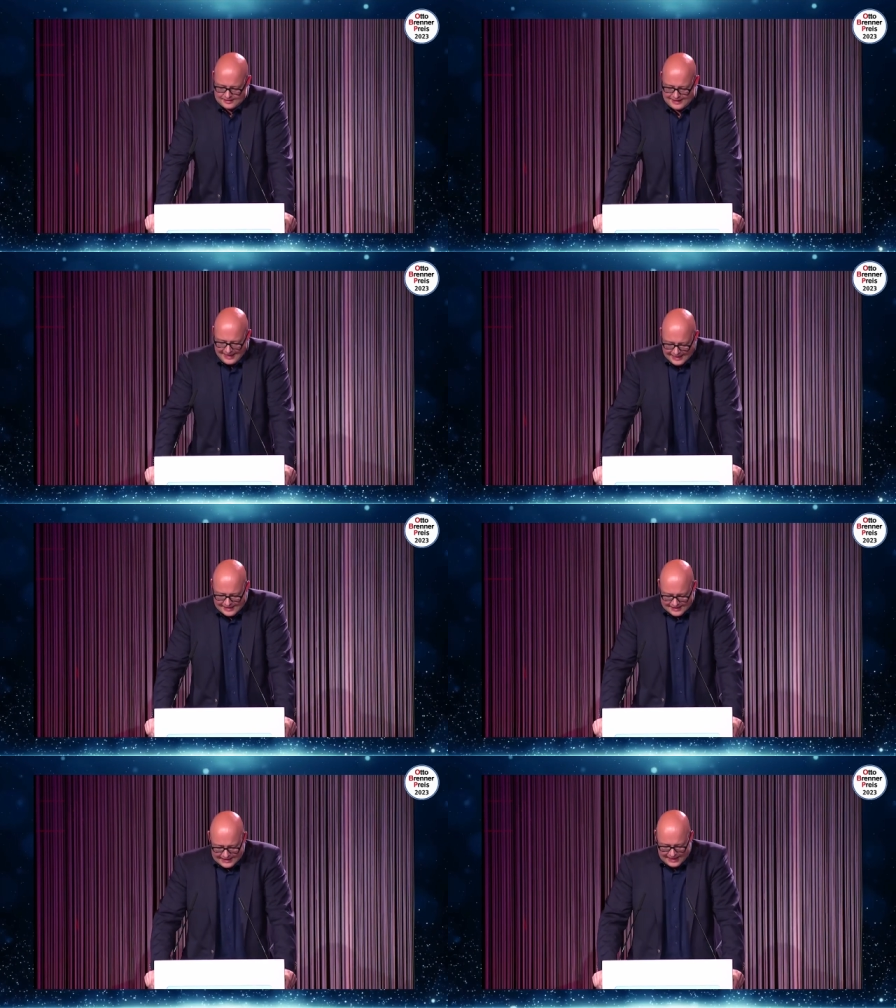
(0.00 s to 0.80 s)

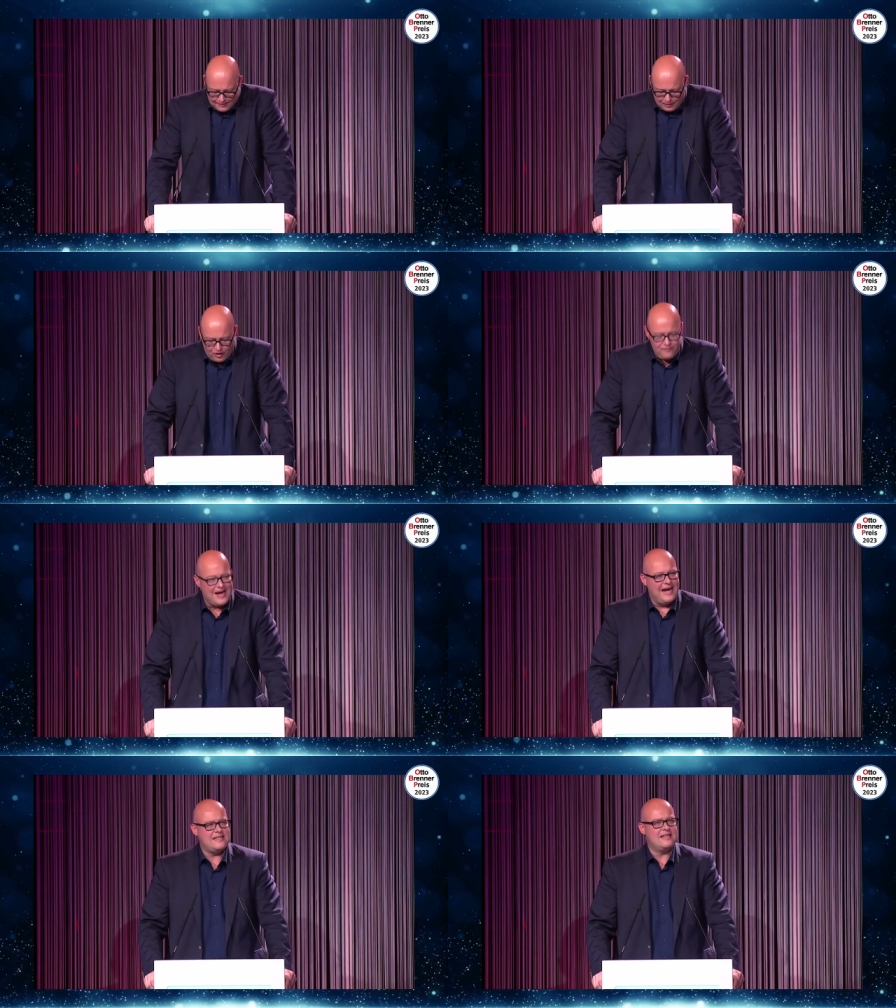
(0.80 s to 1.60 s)
Dringender denn je brauchen
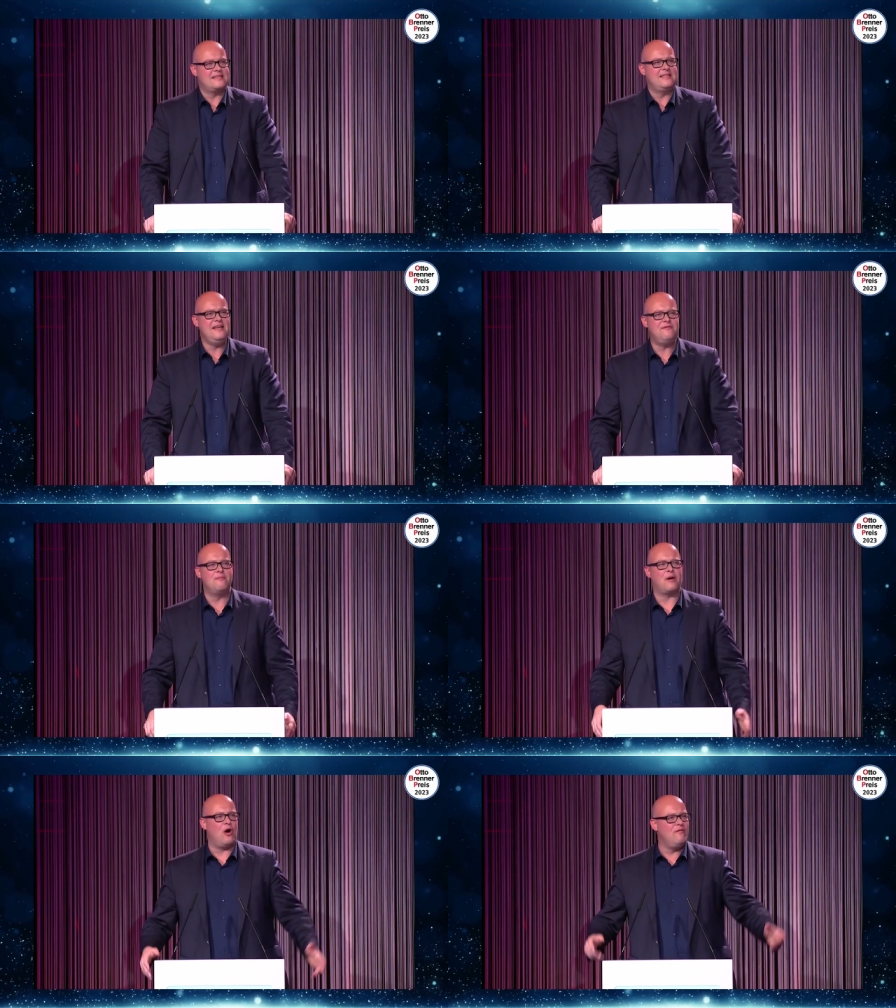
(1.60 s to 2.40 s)
wir
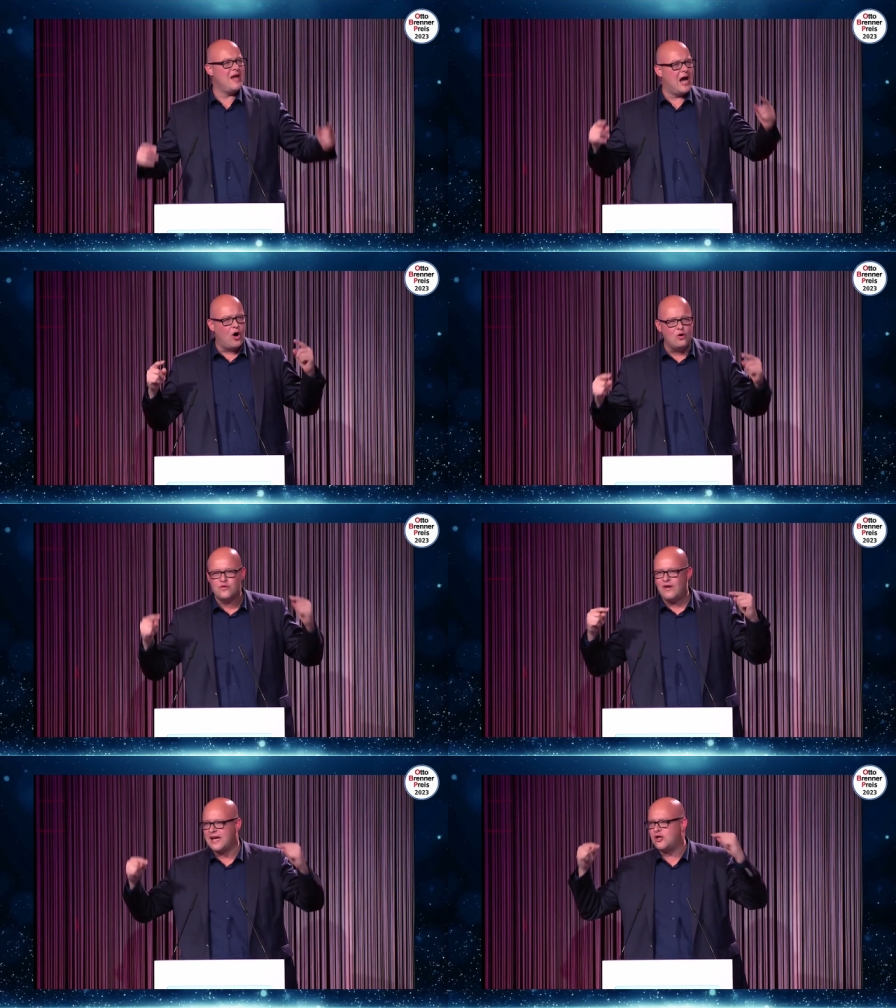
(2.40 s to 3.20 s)
Alternativen, brauchen wir
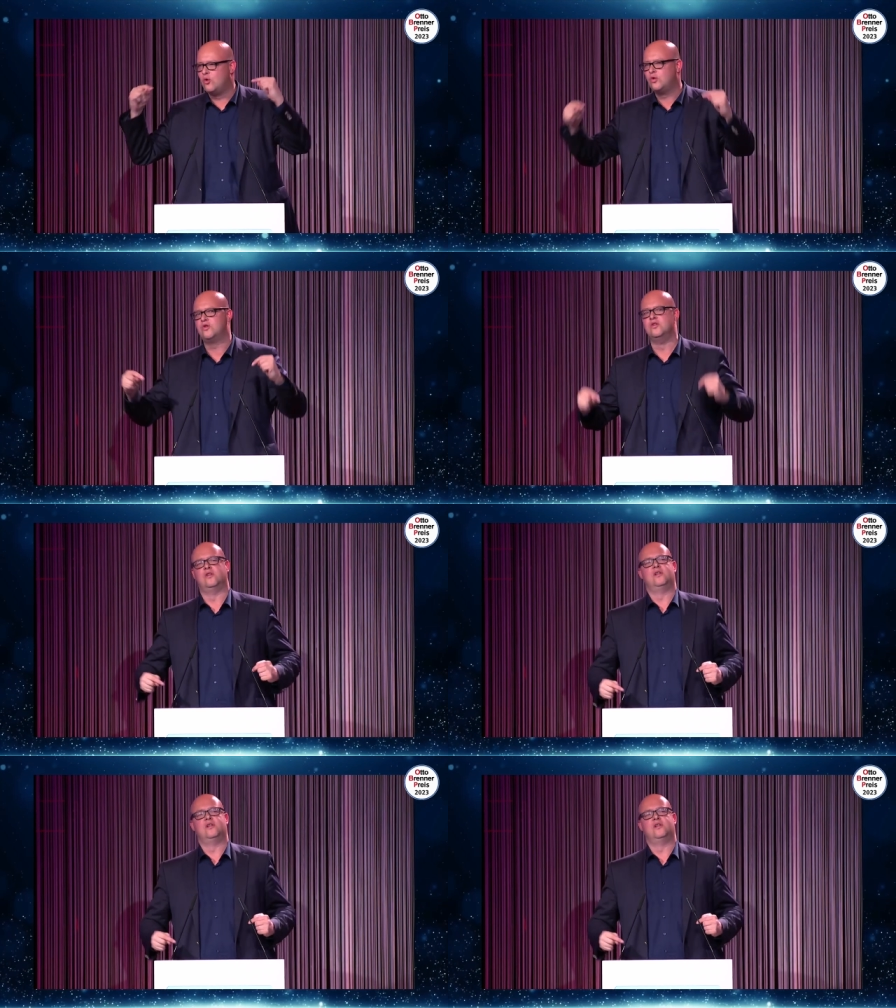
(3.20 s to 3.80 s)
Ausweichrouten